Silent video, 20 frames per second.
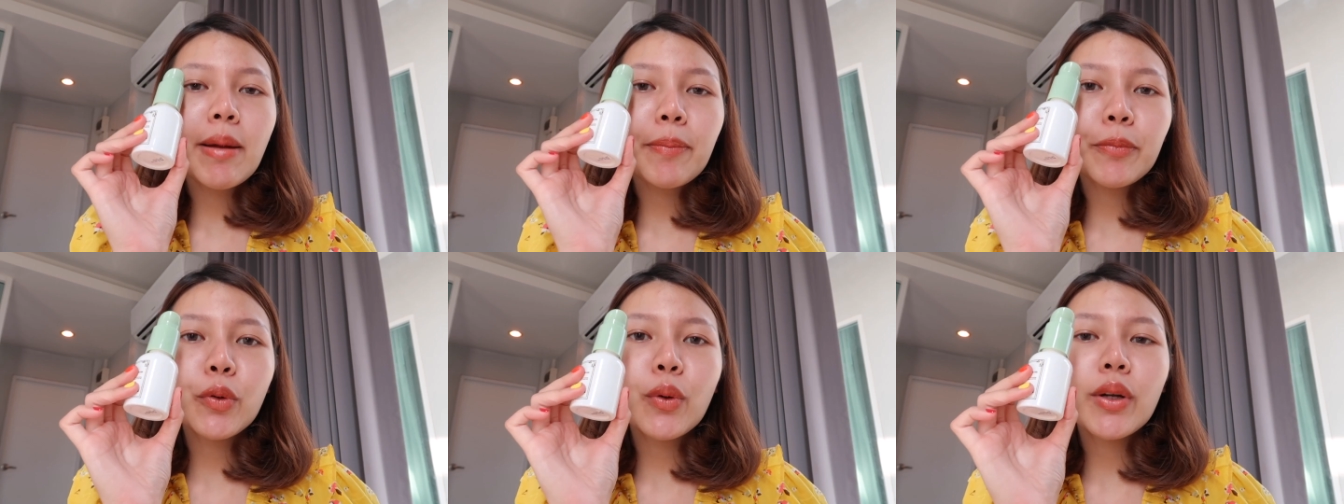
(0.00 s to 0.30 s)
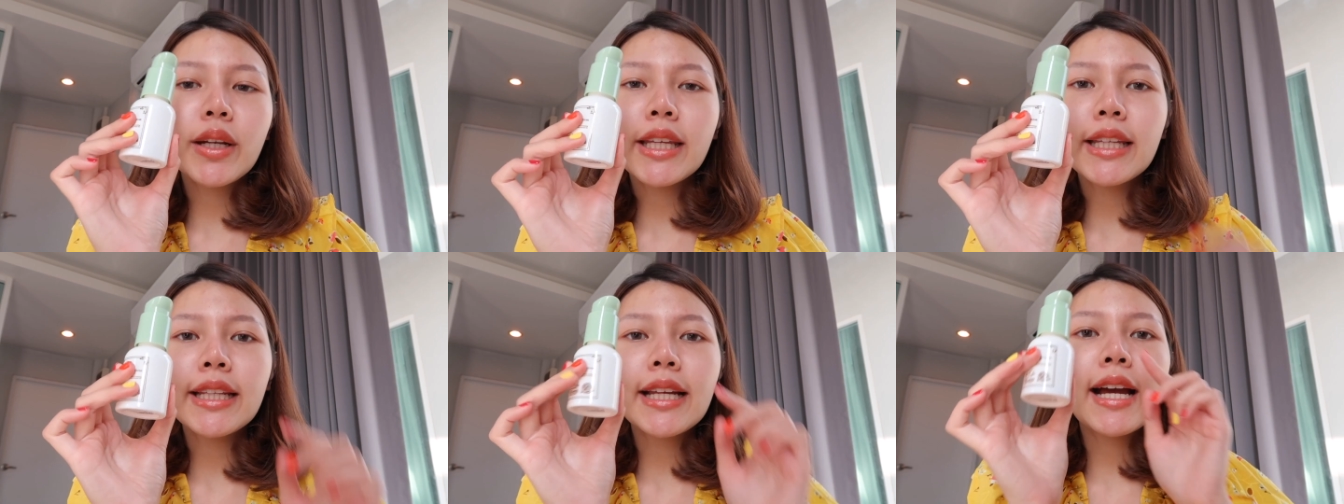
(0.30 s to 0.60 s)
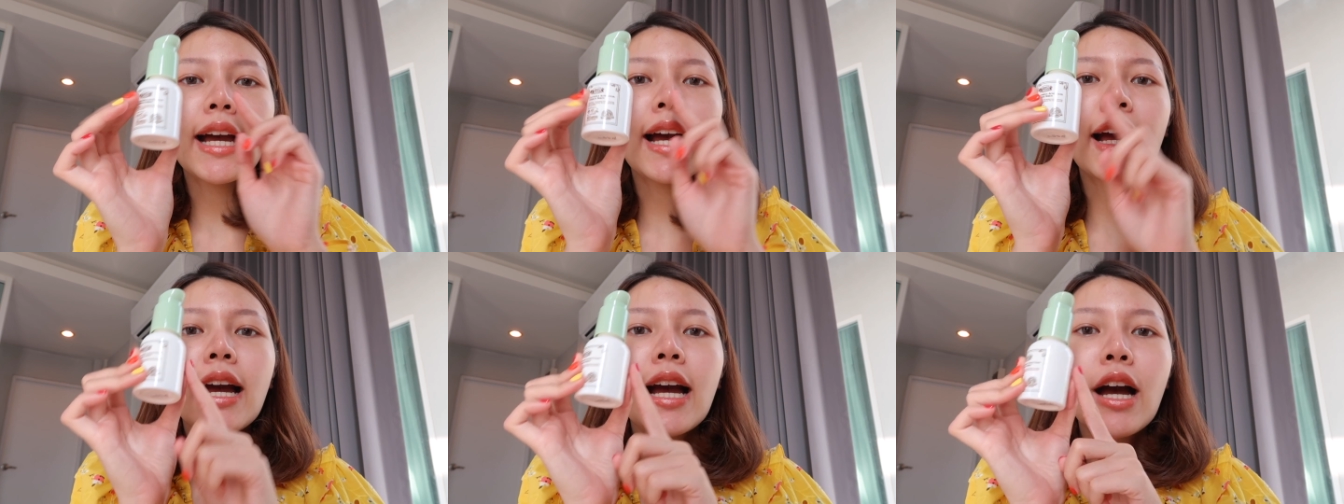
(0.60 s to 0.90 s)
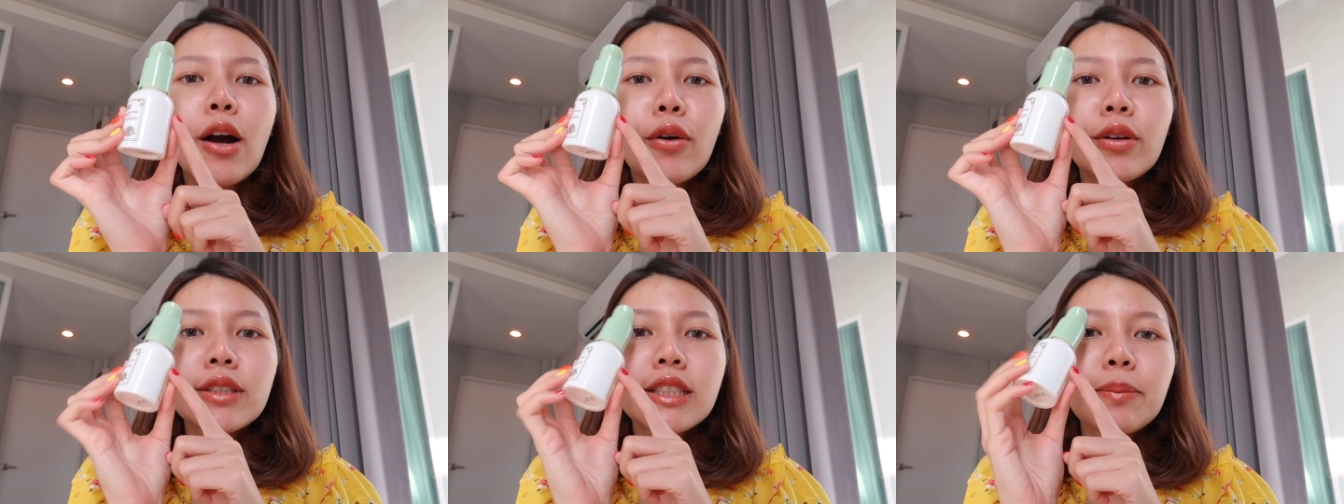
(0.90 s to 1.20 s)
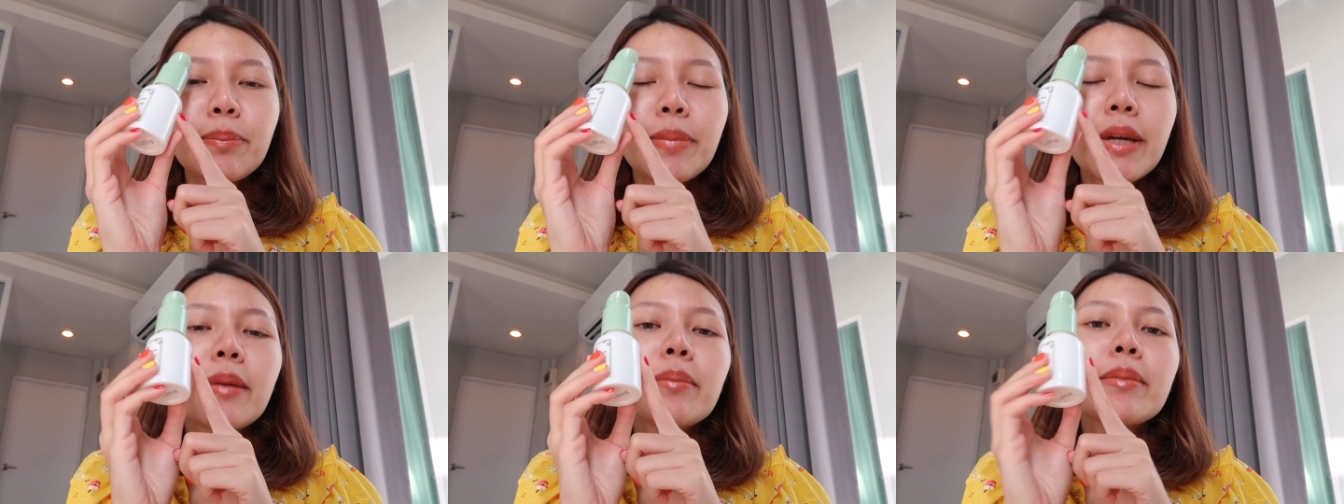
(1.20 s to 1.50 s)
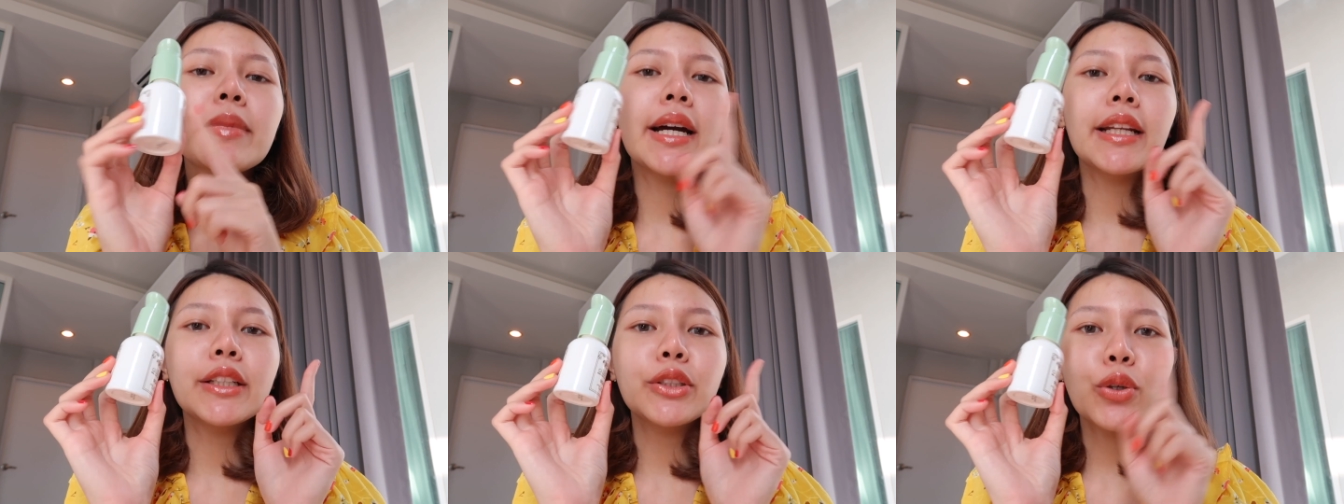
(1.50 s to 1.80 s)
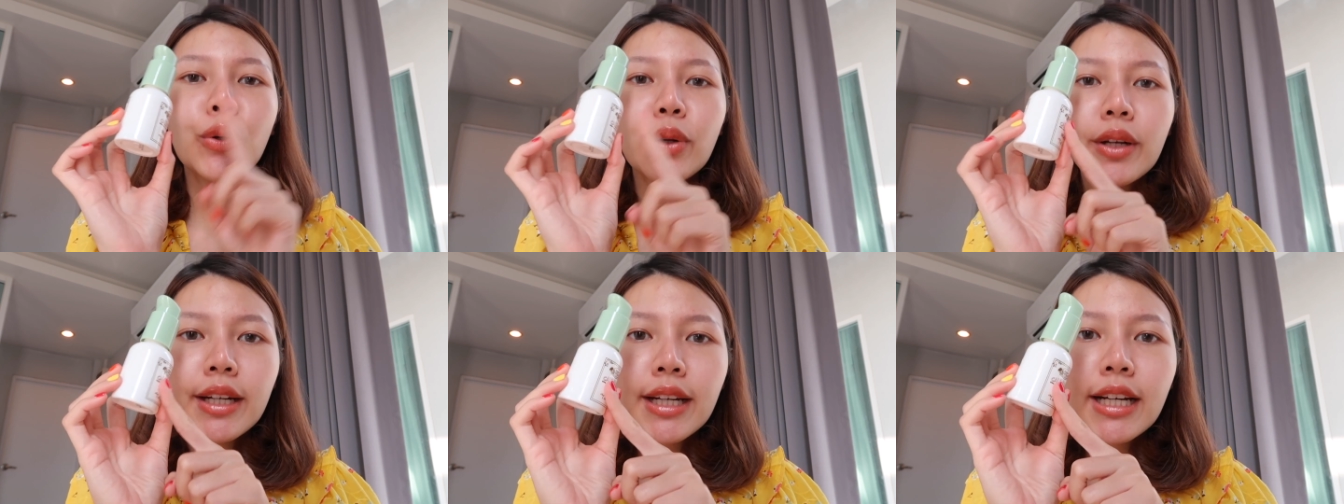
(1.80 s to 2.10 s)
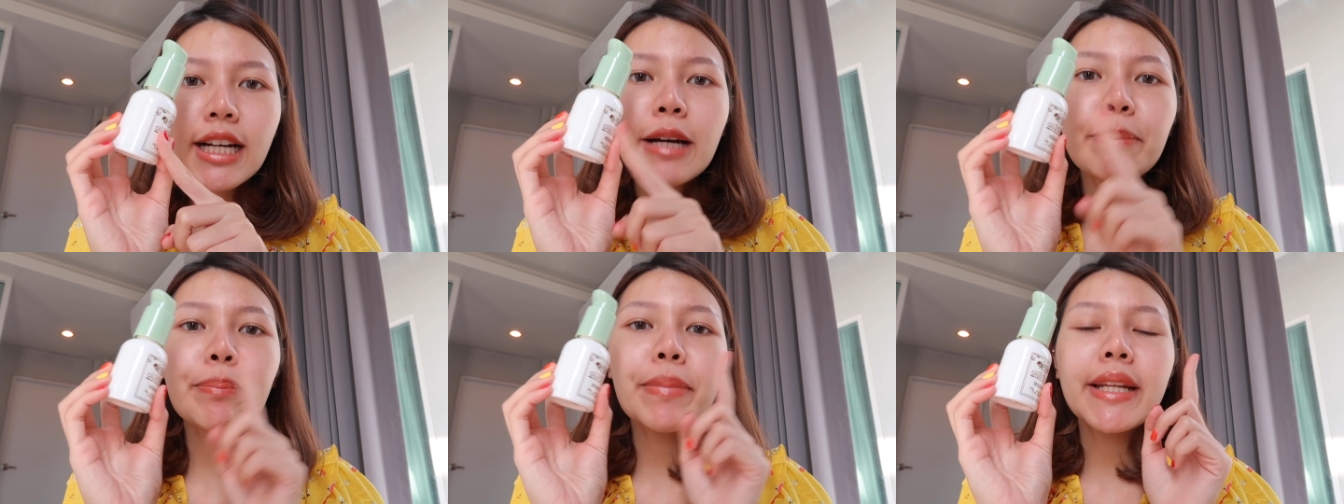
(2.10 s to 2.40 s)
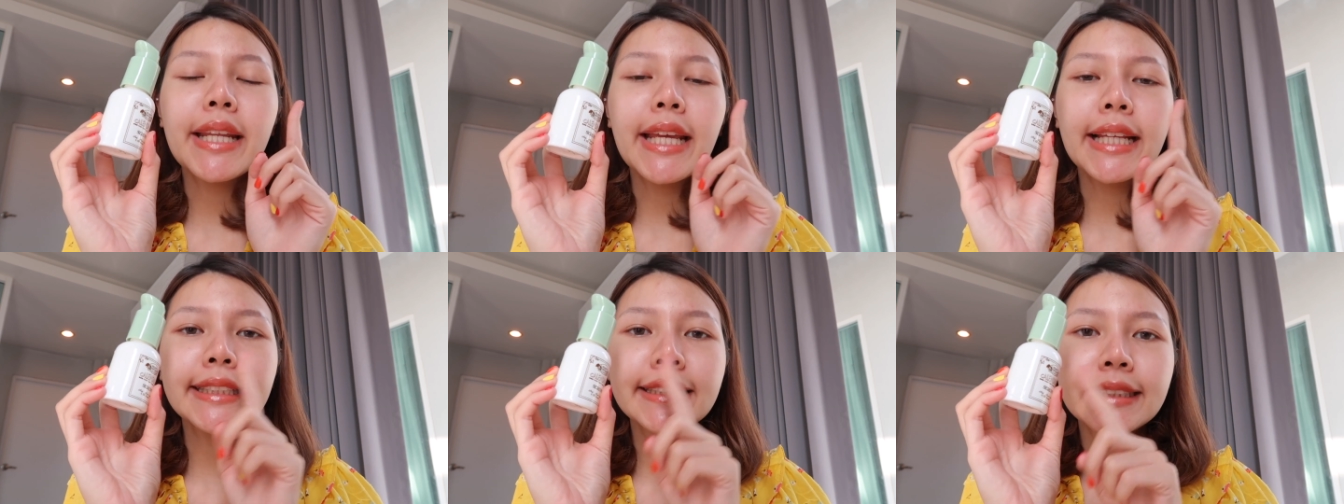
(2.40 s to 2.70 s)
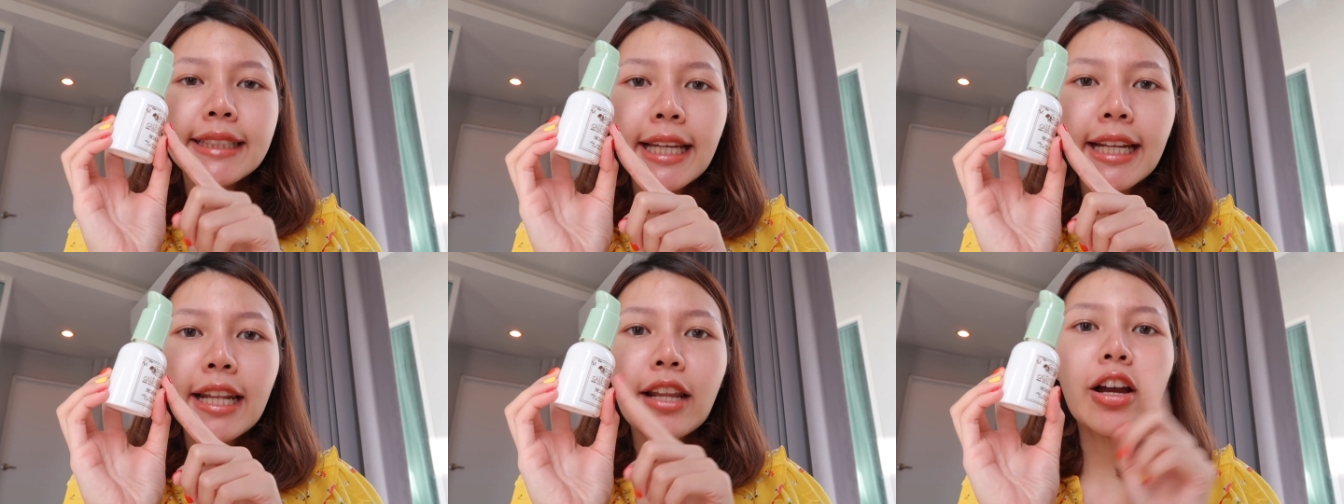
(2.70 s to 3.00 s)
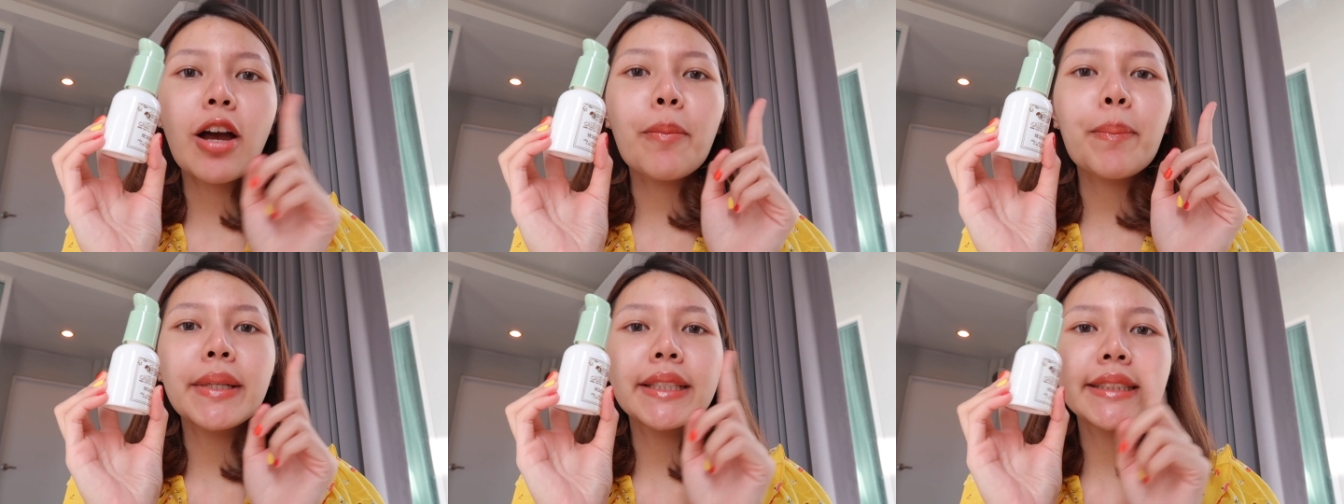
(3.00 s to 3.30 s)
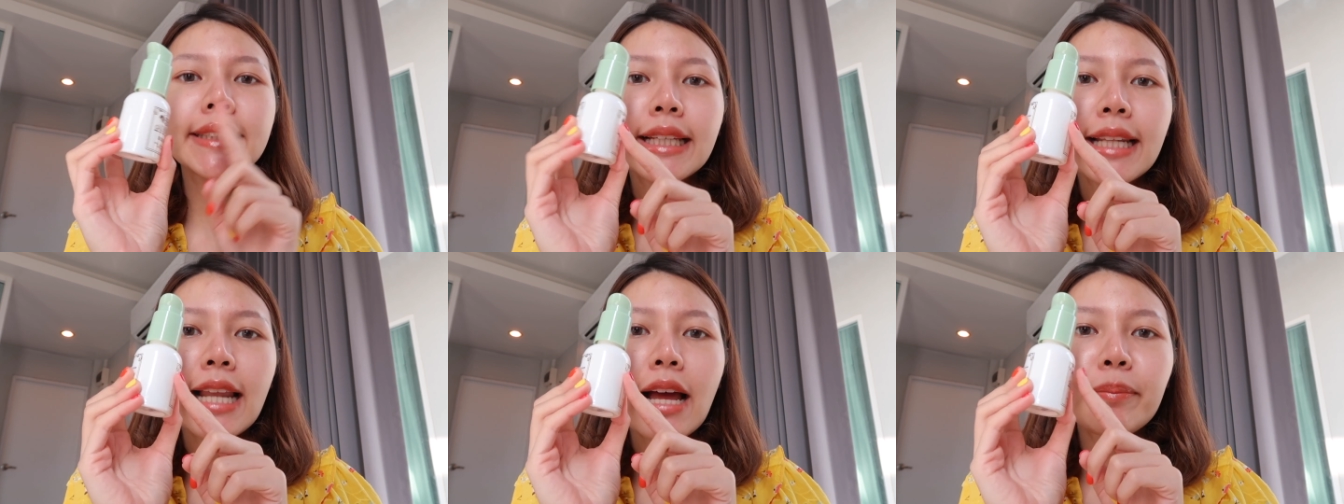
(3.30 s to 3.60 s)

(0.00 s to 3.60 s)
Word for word: สำหรับตัวนี้นะคะเขาก็จะเป็นเหมือนโทนเนอร์เป็นเอสเซนส์แล้วก็เป็นเซ